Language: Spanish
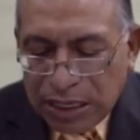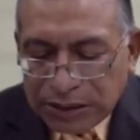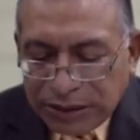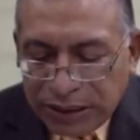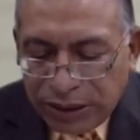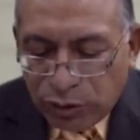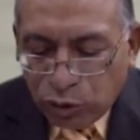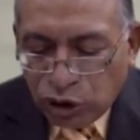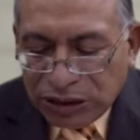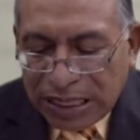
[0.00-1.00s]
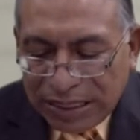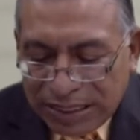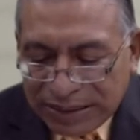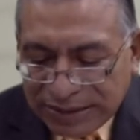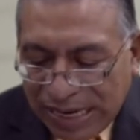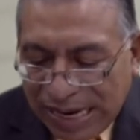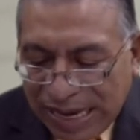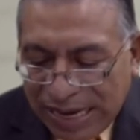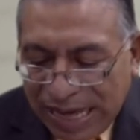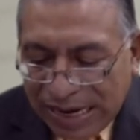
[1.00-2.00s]
Circuncidaréis
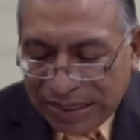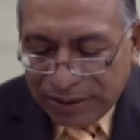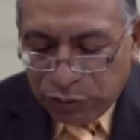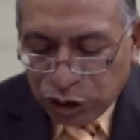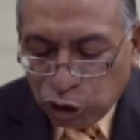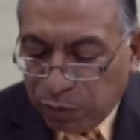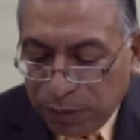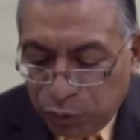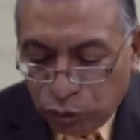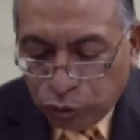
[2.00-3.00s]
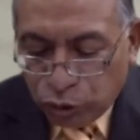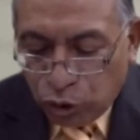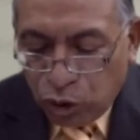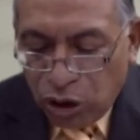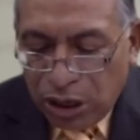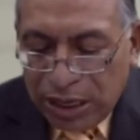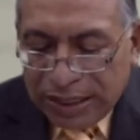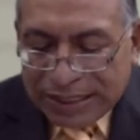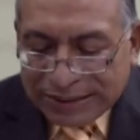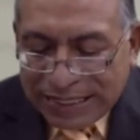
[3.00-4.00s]
la carne de vuestro prepucio,
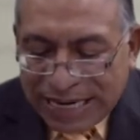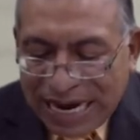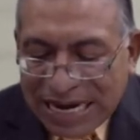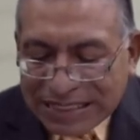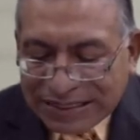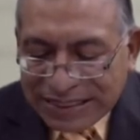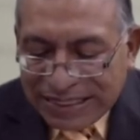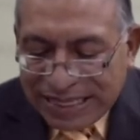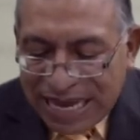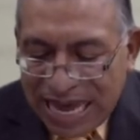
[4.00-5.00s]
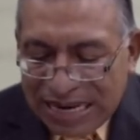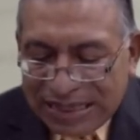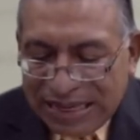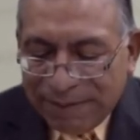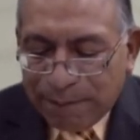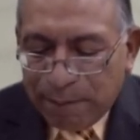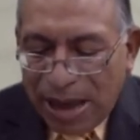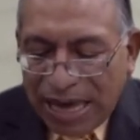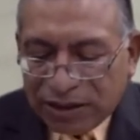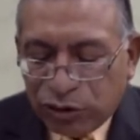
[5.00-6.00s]
que será la señal del
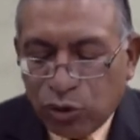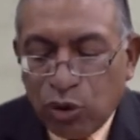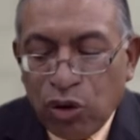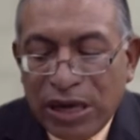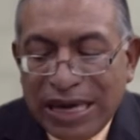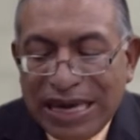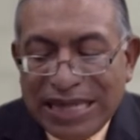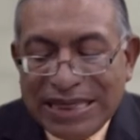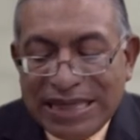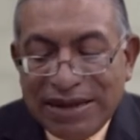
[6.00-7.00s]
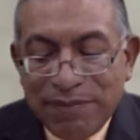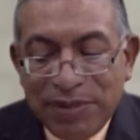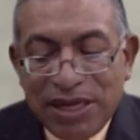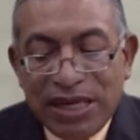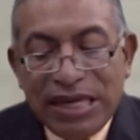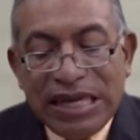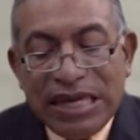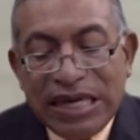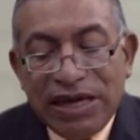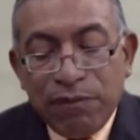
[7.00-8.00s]
pacto entre mí
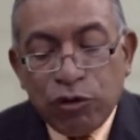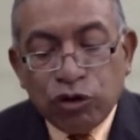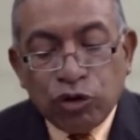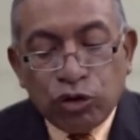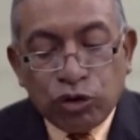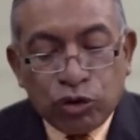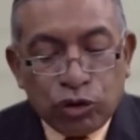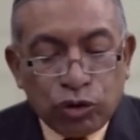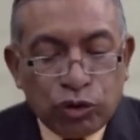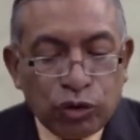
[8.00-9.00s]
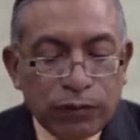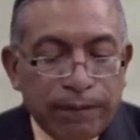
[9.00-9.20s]
y vosotros.